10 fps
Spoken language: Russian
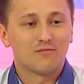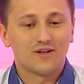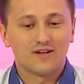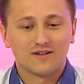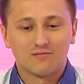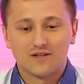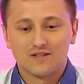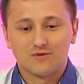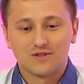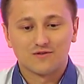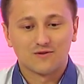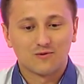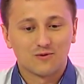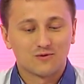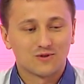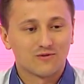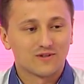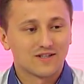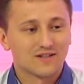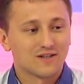апреля на базе общественного
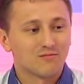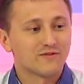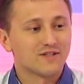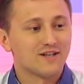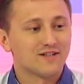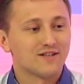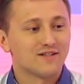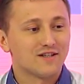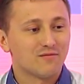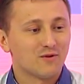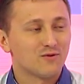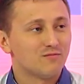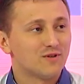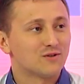культурного центра мы встретились с теми людьми,